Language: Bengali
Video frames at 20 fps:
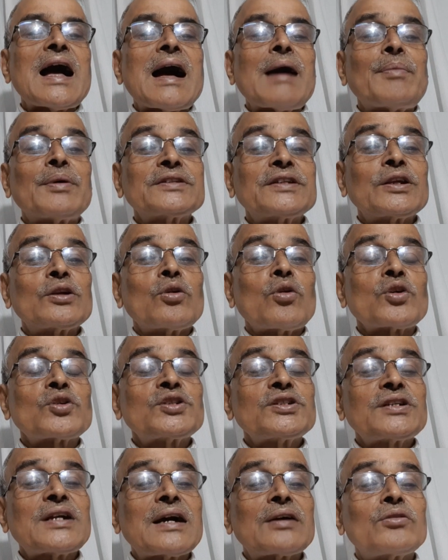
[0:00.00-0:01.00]
আমাদের
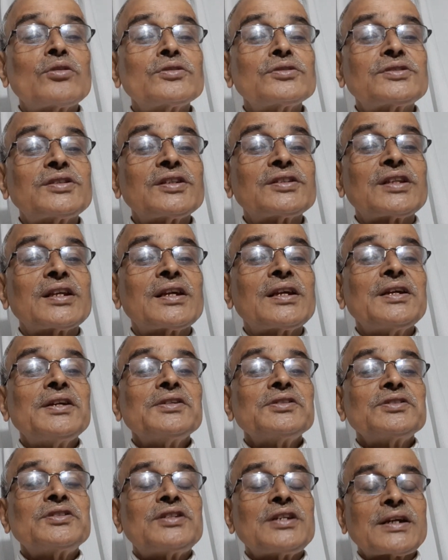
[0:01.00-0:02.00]
লসিকাগ্রন্থিতে
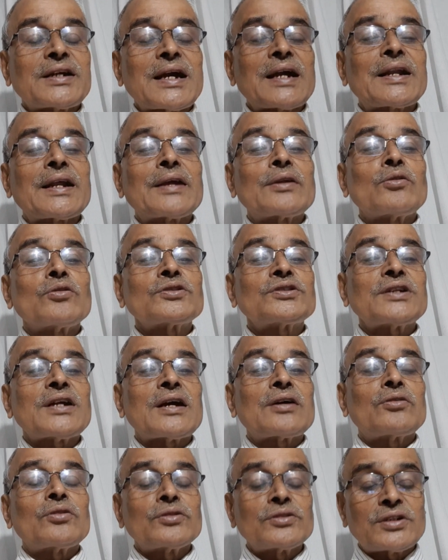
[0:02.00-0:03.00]
গ্রন্থিতে যেখানে লসিকা
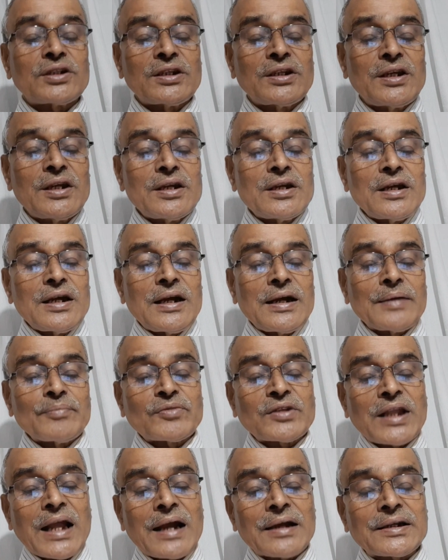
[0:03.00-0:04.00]
গ্রন্থি
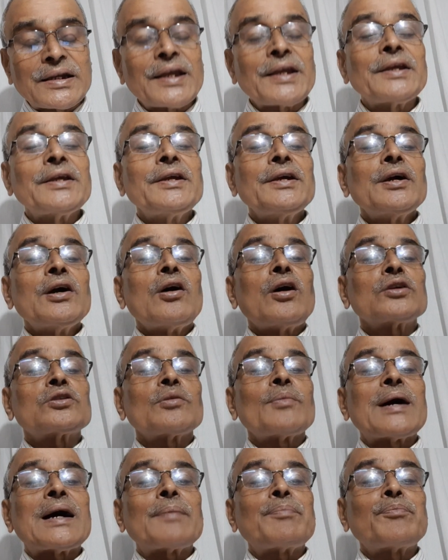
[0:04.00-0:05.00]
থাকে
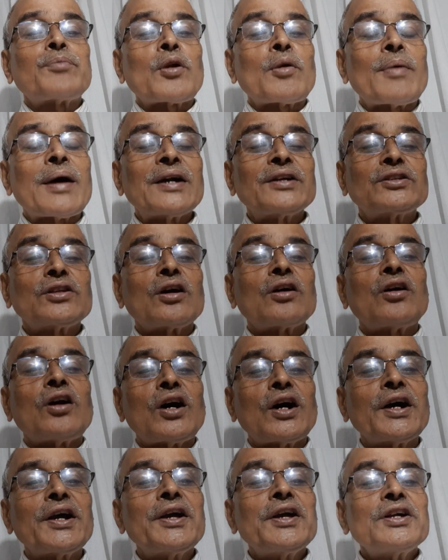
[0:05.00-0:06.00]
অথবা প্রবাহিত
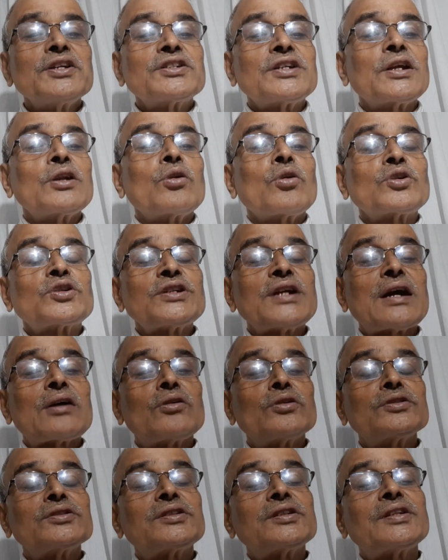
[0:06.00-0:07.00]
হয় সেই লসিকা
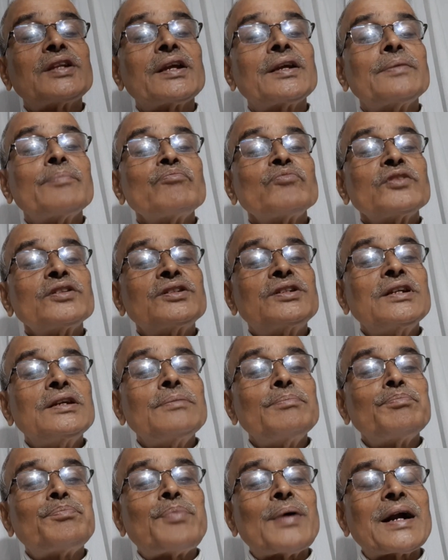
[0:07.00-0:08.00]
গ্রন্থিতে
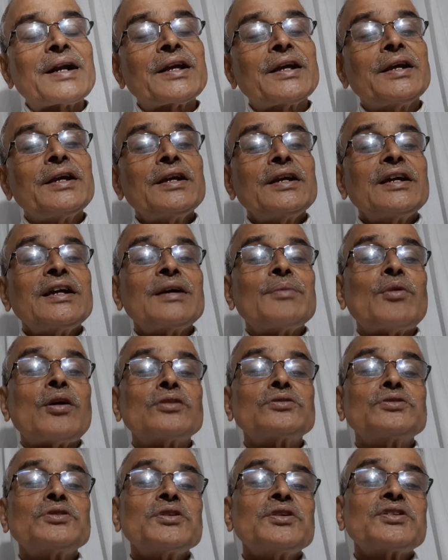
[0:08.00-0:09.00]
ডিম পাড়ে এবং
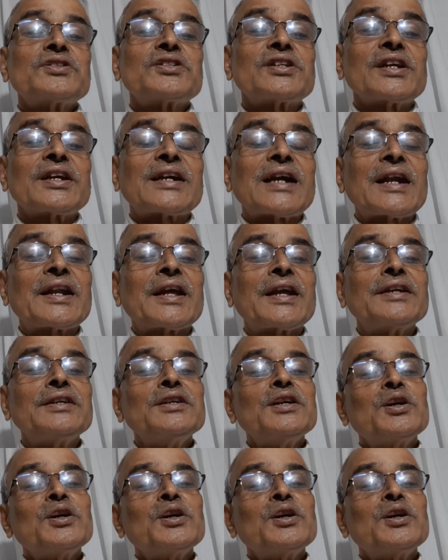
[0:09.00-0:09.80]
সেখানে